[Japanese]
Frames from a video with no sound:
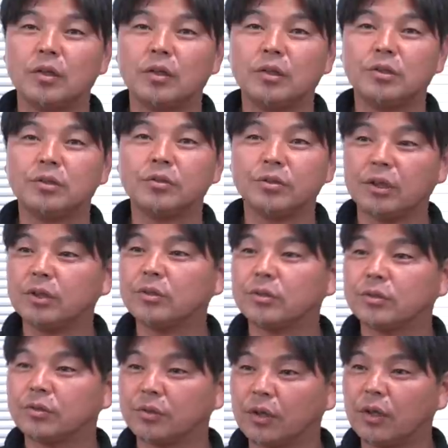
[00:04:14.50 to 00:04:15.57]
う一度ねちょっ
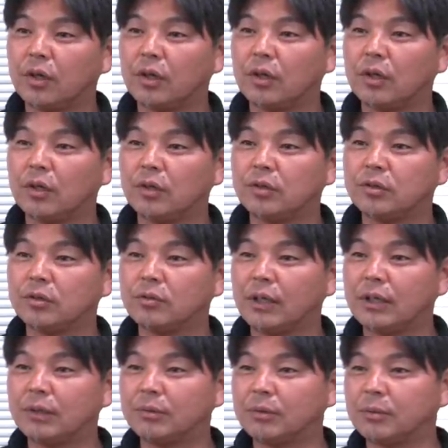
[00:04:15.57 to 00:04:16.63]
とね一緒に
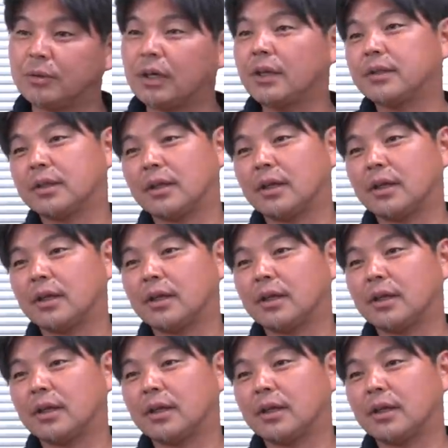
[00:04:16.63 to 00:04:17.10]
ワインでも飲みたかった